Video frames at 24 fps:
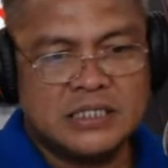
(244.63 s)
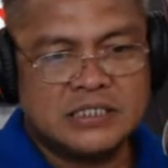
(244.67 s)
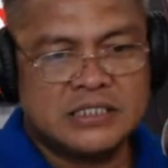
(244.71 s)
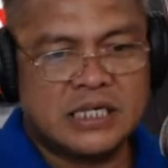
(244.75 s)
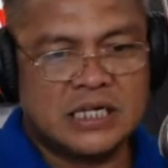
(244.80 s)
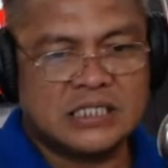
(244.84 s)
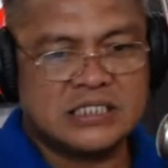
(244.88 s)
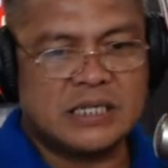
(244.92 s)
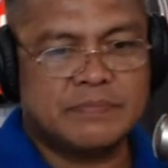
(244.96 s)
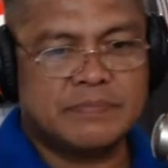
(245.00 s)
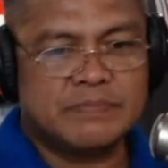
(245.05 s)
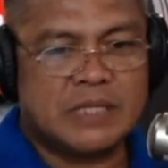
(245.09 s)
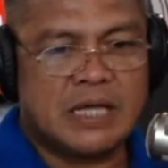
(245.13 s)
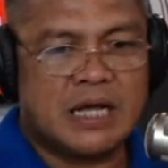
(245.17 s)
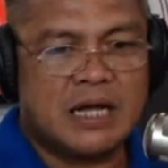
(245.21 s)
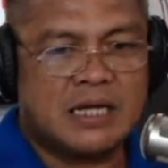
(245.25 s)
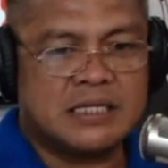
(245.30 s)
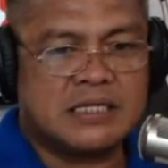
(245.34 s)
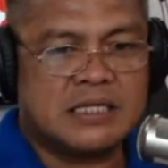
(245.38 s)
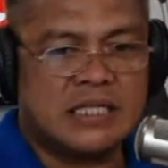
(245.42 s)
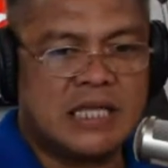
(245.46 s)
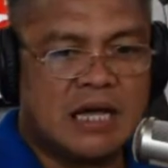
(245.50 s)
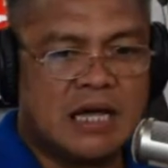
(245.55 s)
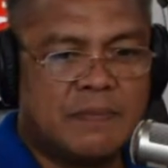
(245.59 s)
Sa
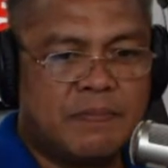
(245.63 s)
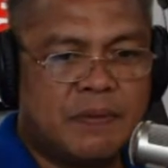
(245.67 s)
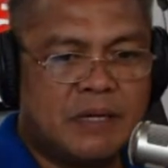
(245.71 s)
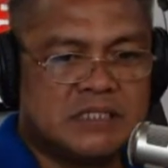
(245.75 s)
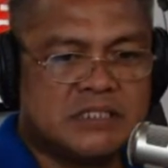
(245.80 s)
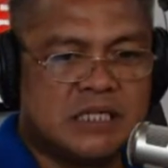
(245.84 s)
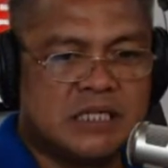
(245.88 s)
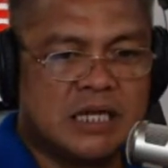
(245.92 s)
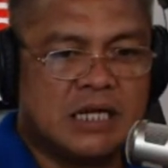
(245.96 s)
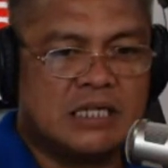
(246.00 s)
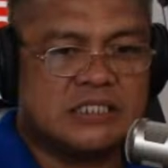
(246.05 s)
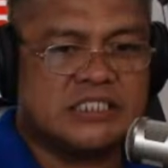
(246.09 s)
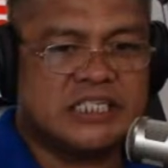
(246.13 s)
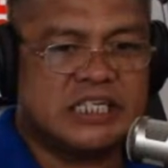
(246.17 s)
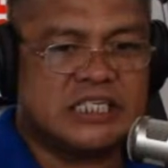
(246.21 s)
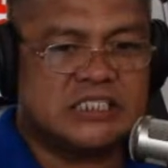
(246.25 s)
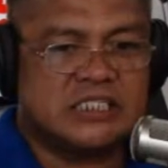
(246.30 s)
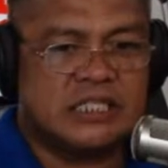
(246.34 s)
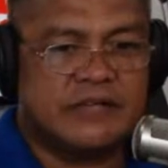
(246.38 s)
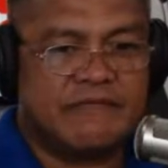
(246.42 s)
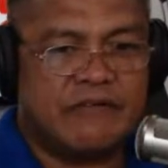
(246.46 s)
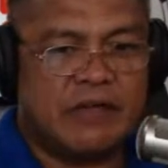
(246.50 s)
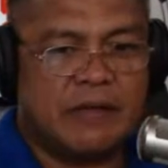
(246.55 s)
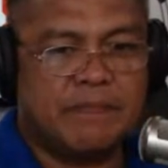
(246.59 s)
kasamtangan, naa pa sa
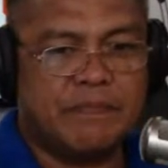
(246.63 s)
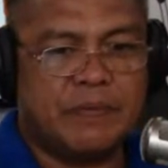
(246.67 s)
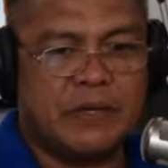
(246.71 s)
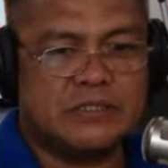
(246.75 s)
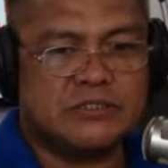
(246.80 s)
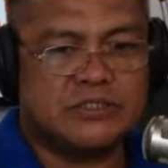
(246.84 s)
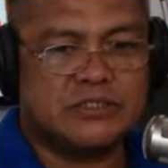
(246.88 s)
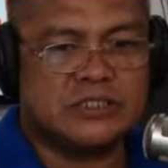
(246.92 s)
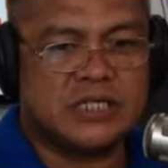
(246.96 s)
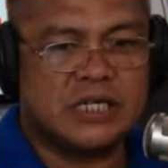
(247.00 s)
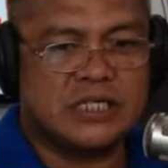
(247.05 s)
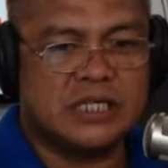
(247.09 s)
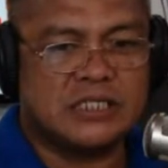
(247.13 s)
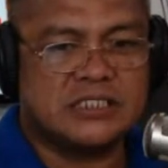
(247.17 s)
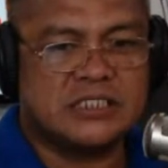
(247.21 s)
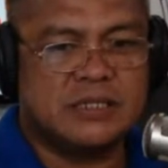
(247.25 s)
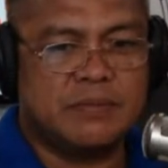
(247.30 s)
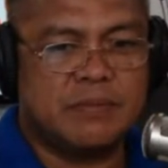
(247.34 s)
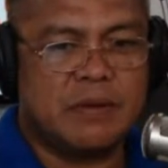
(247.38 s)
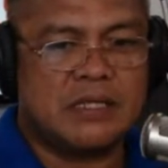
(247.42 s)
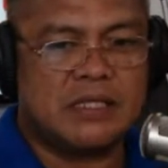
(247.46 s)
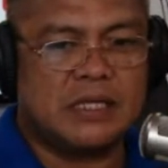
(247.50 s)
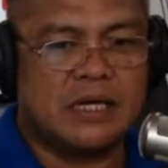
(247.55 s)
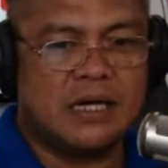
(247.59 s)
65 pesos kada
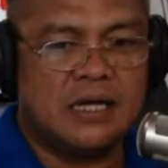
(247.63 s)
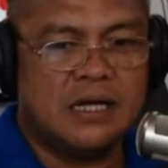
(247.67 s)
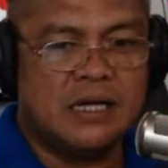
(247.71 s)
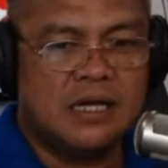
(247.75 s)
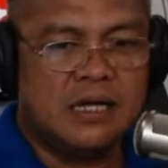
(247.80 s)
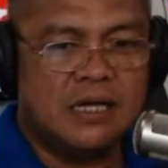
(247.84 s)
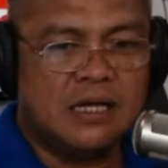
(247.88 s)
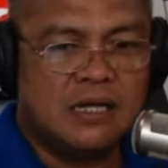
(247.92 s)
semana